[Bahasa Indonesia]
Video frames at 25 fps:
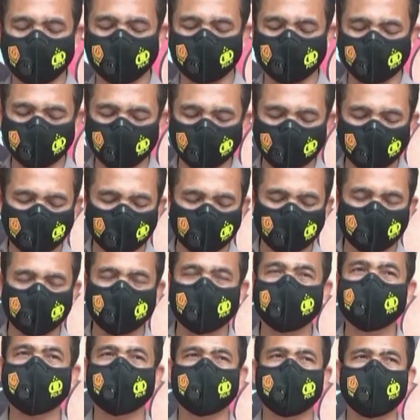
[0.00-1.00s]
saat ini
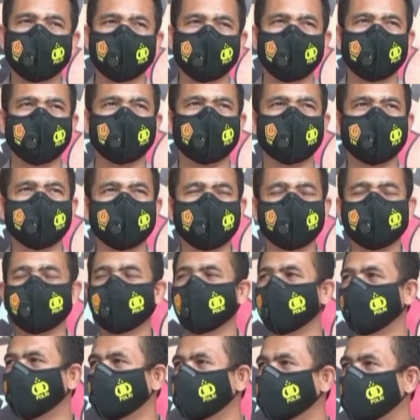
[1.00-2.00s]
ada
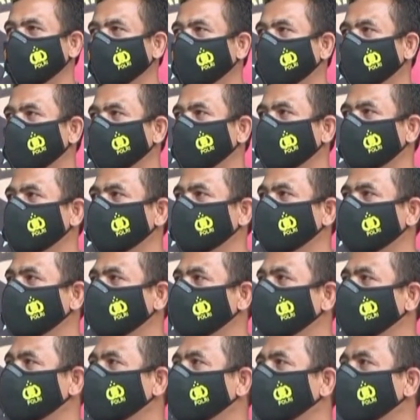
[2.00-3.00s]
laporan masyarakat
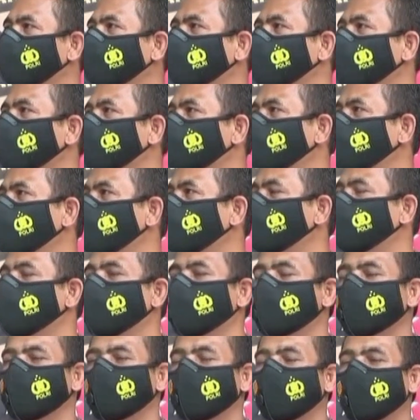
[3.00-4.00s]
tentang
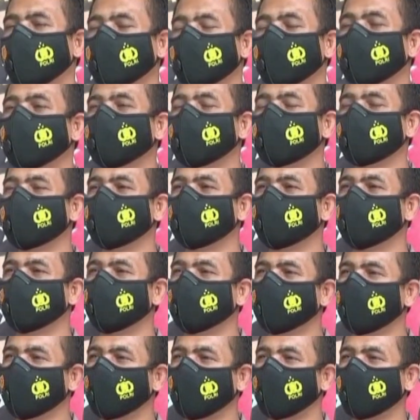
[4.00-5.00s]
perbuatan atau
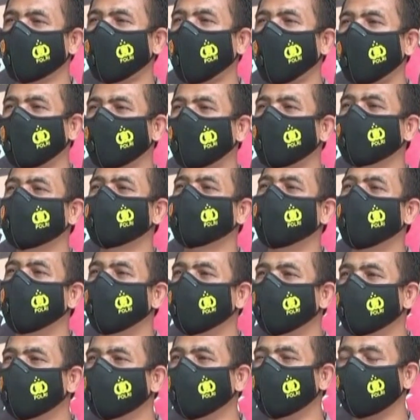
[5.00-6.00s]
menyetubuhi anak di
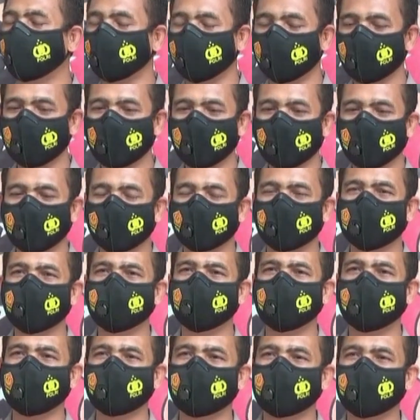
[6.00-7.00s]
bawah umur di
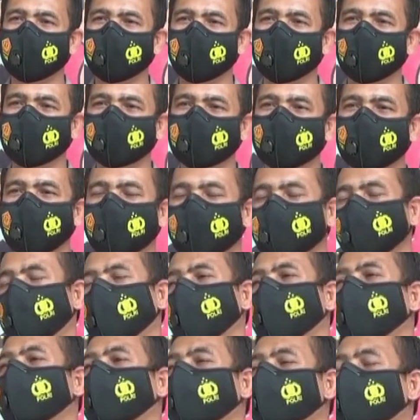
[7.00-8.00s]
mana setelah
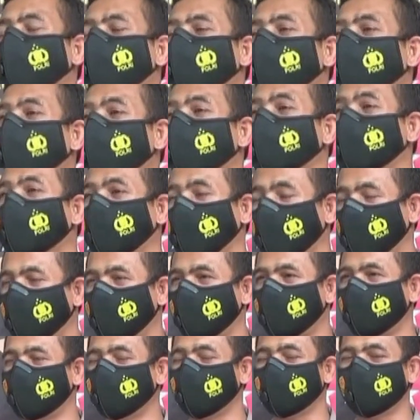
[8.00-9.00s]
kita lakukan
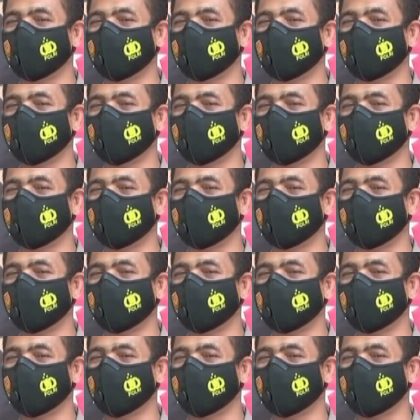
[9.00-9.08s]
penyelidikan